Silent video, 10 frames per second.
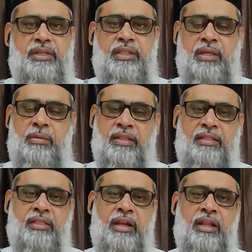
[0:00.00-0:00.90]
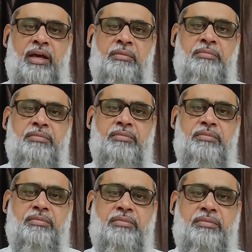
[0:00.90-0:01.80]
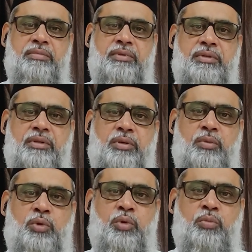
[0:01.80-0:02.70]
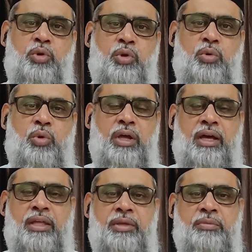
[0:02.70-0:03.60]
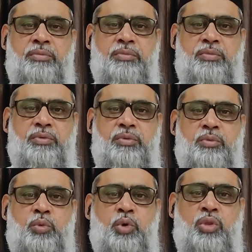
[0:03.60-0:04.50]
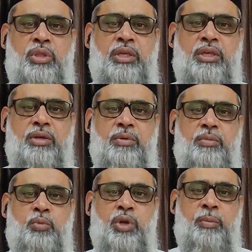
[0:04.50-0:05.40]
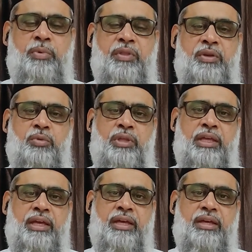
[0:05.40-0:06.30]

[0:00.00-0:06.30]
இந்த மாதத்தில் நாம் ஒரு முழு குரானையும் ஓதி முடிப்பதற்குரிய